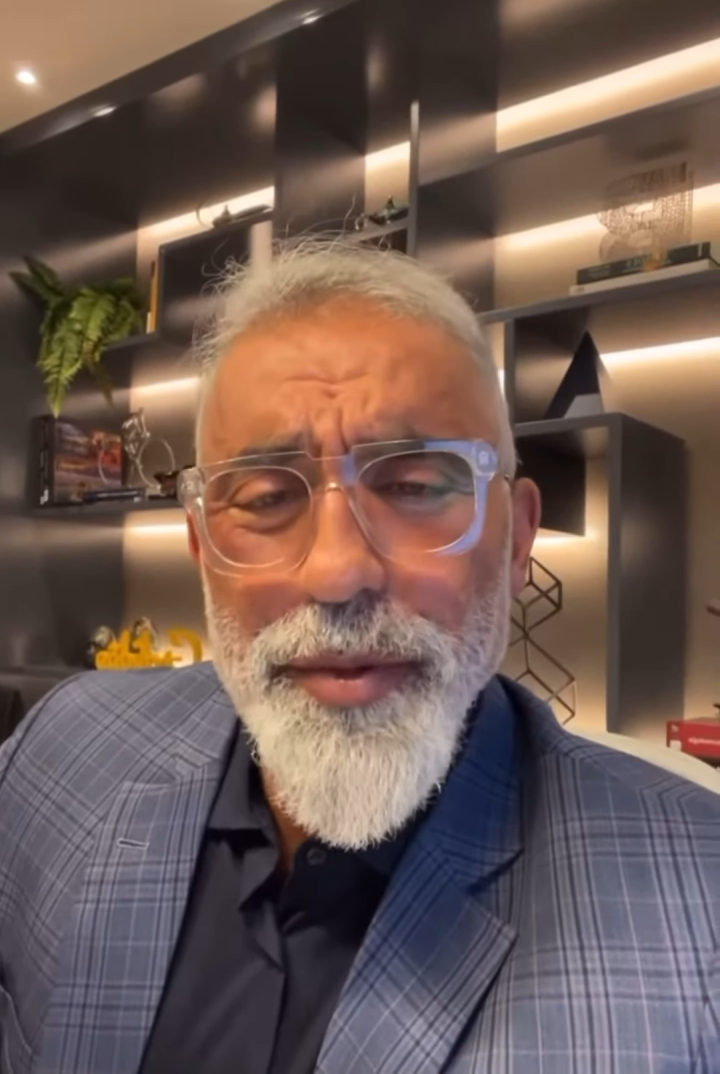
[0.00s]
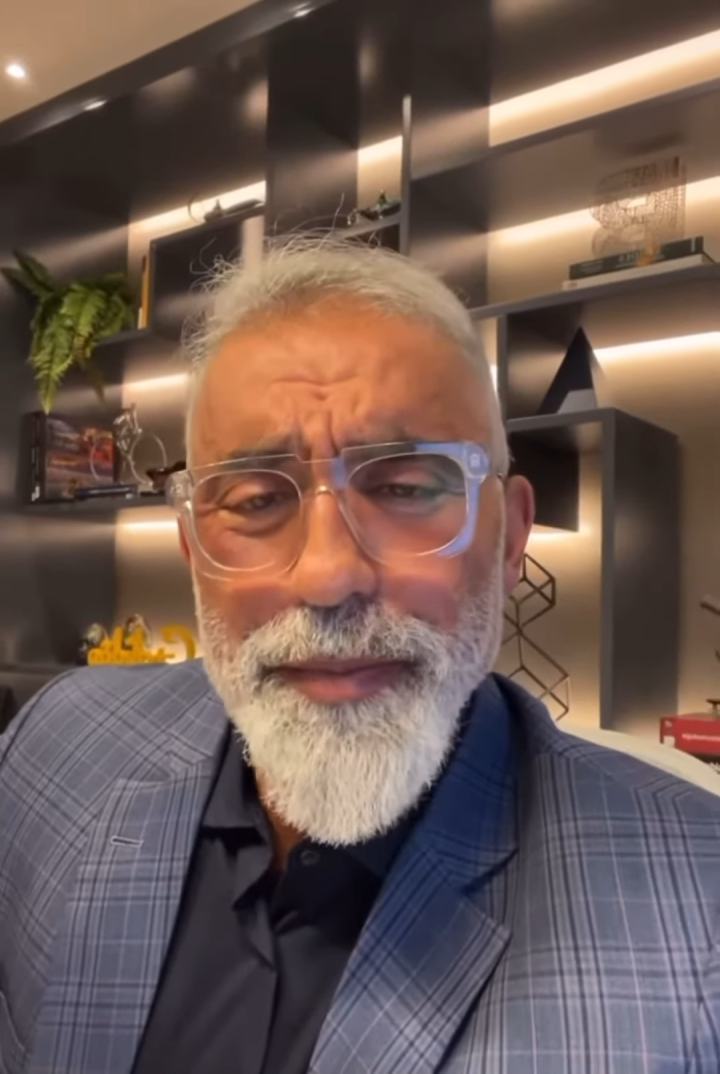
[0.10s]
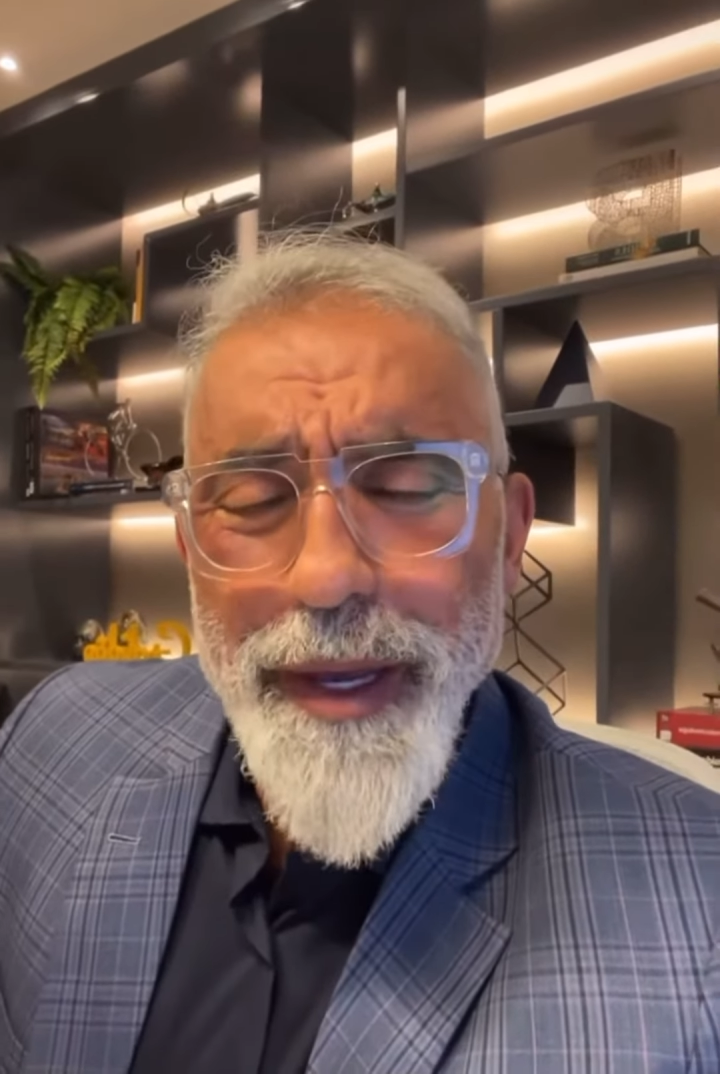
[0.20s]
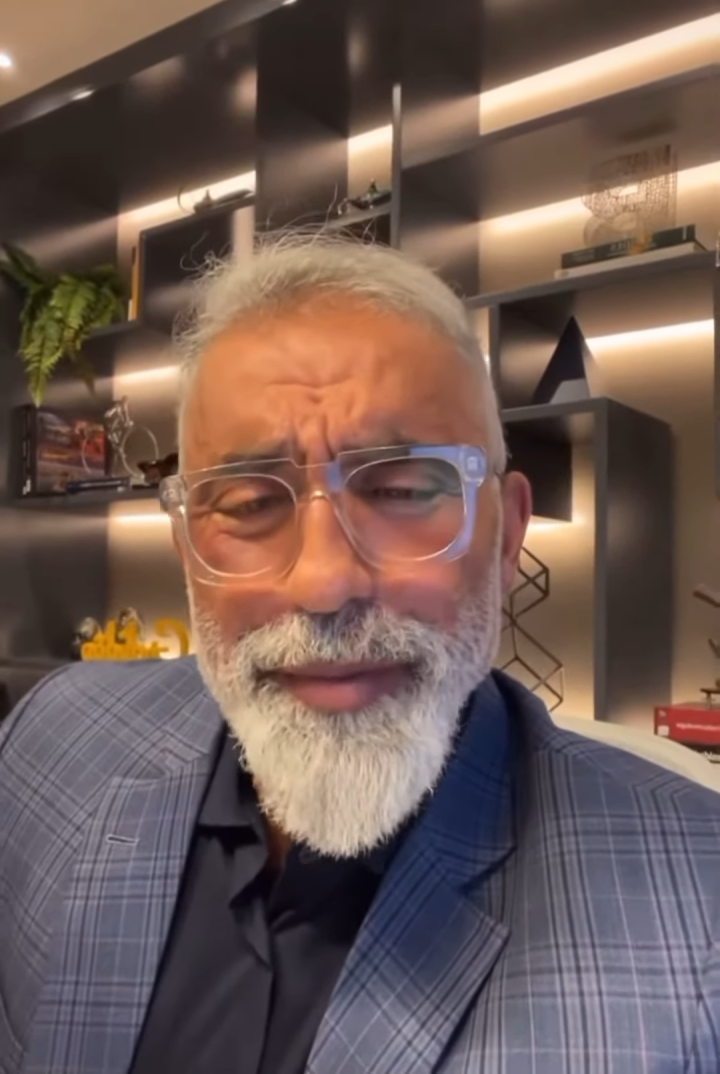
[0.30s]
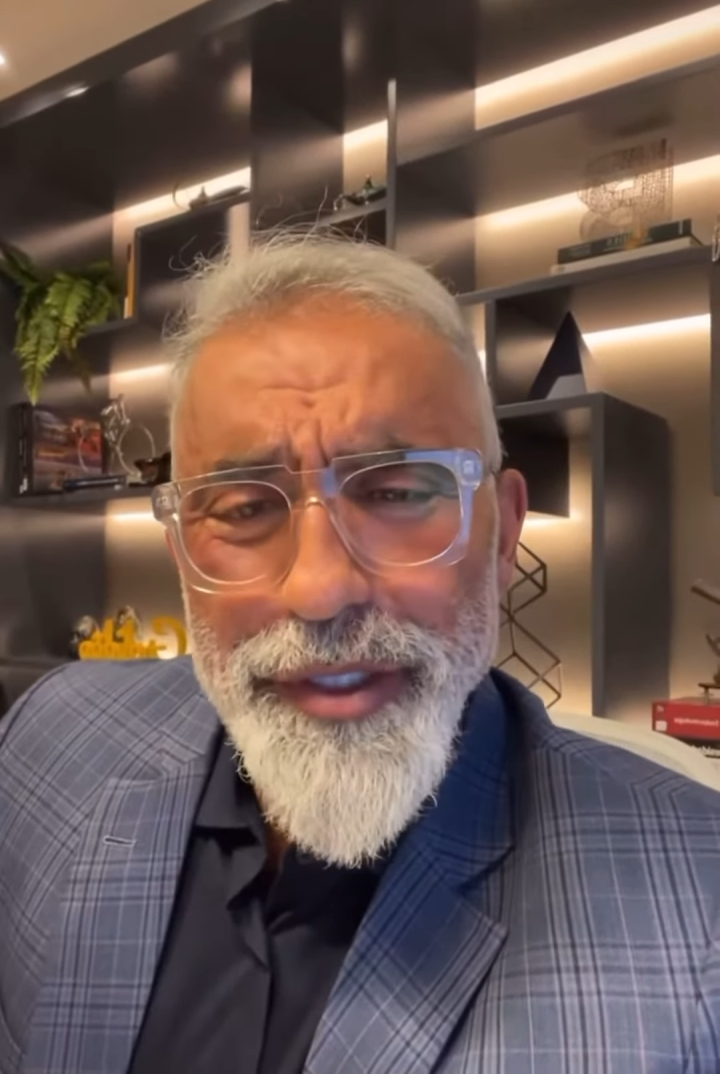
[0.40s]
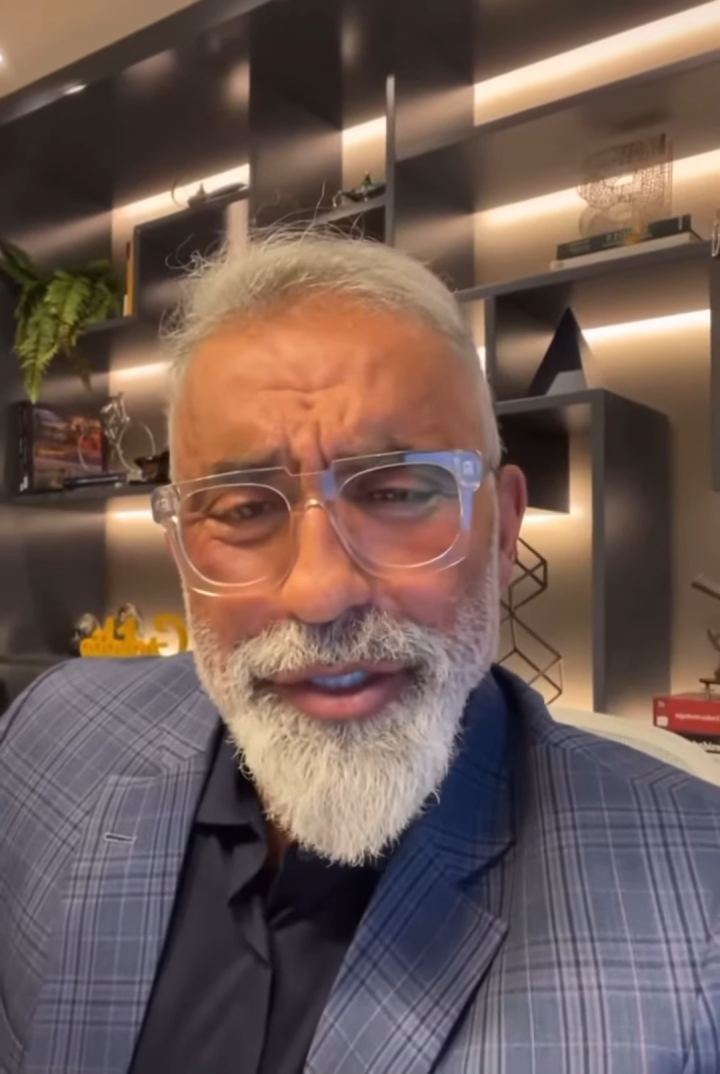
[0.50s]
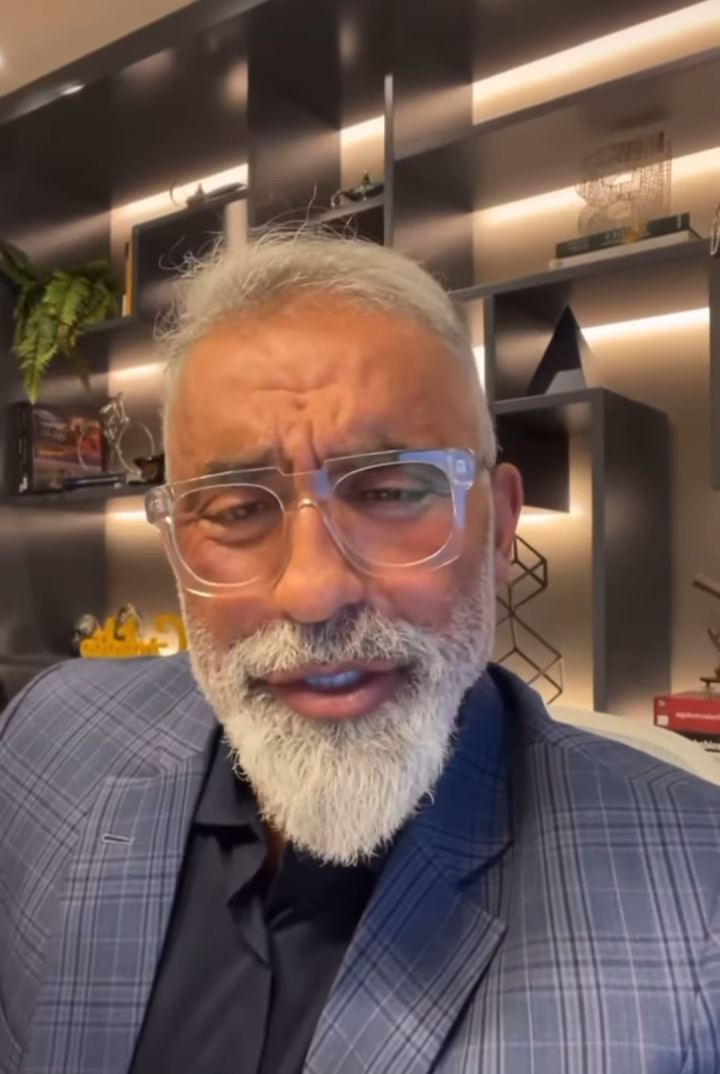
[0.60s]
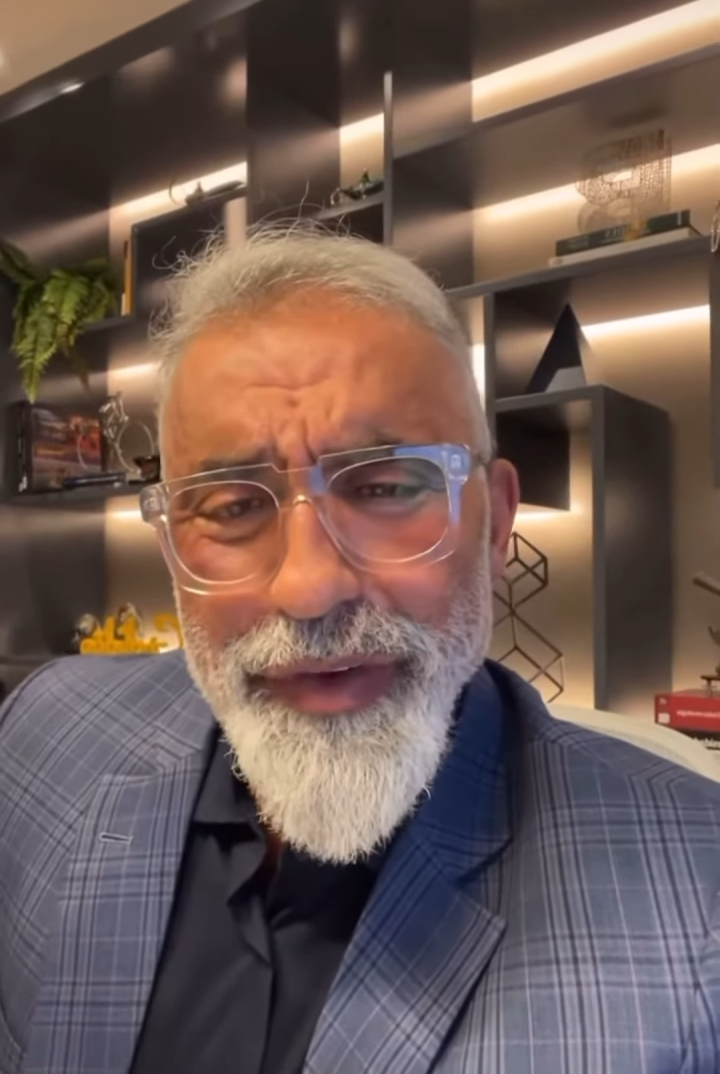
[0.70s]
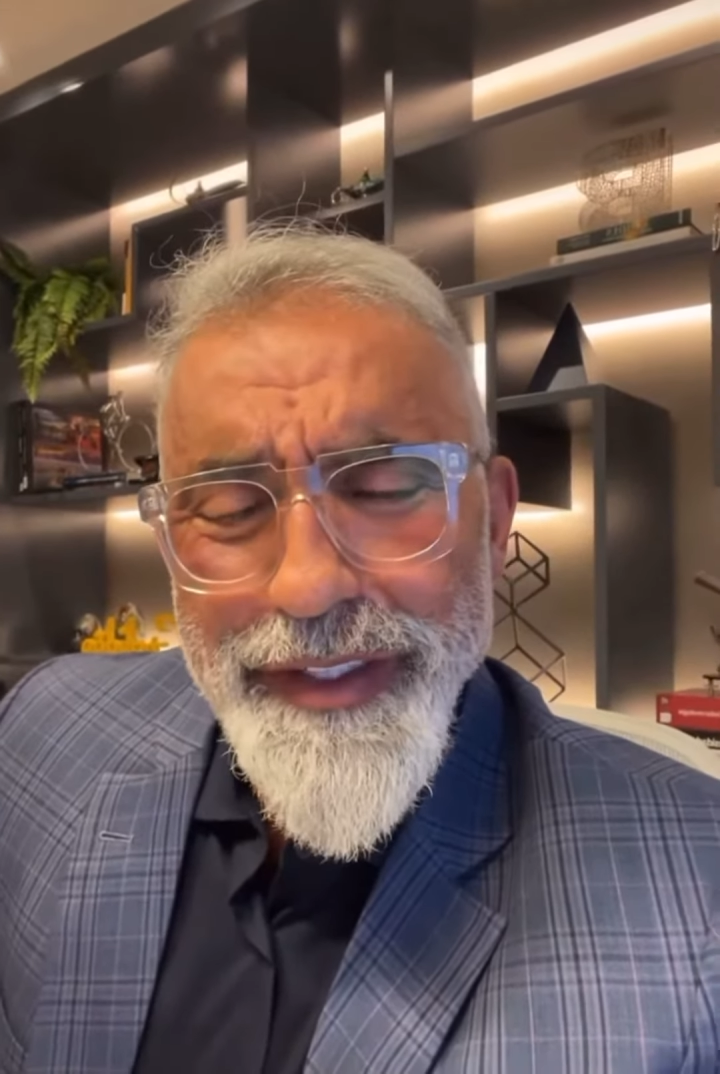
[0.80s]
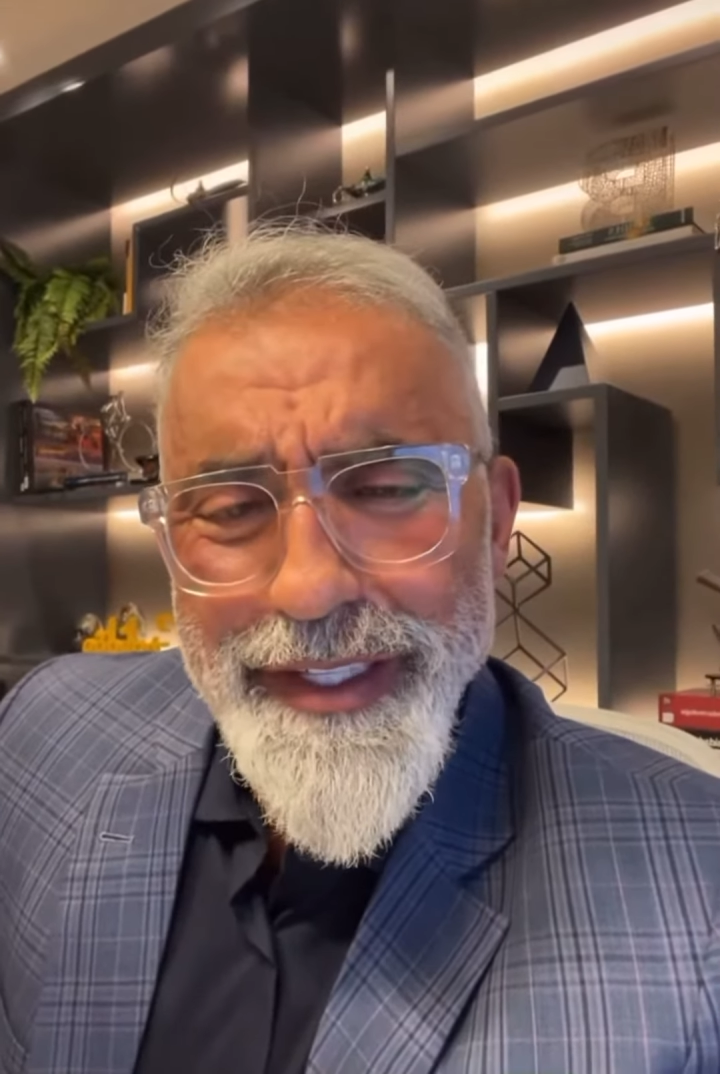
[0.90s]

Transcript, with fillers: para o papo que a gente vai